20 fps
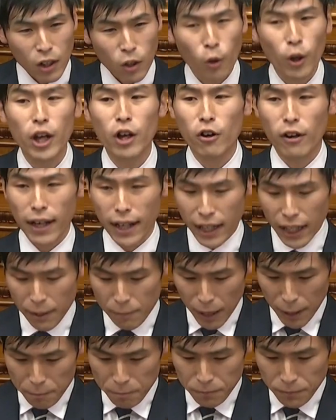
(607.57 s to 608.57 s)
声を上げ
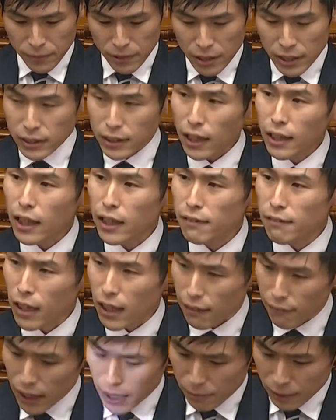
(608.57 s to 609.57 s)
れば、社会
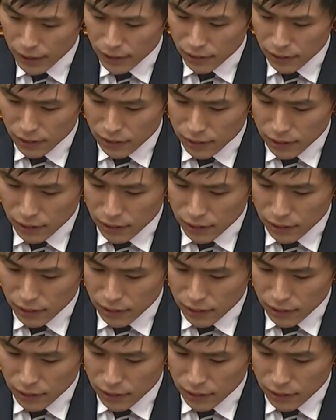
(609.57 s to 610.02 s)
は変わります。